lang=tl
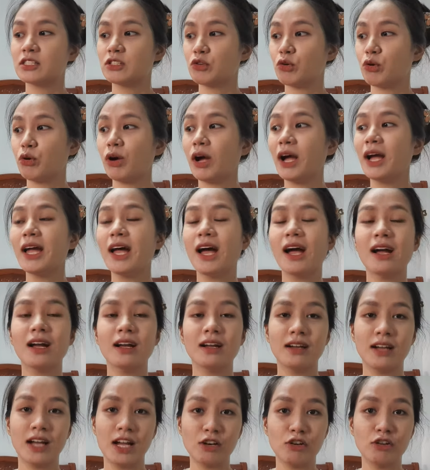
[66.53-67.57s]
So, kaya
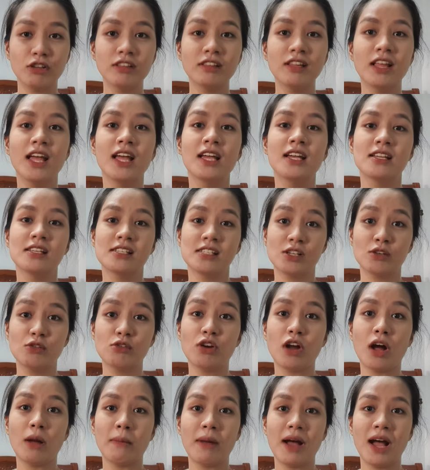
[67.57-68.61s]
ganun
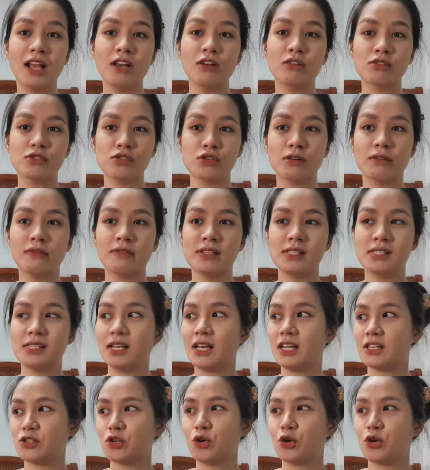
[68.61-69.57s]
siguro kamahal yung service nila.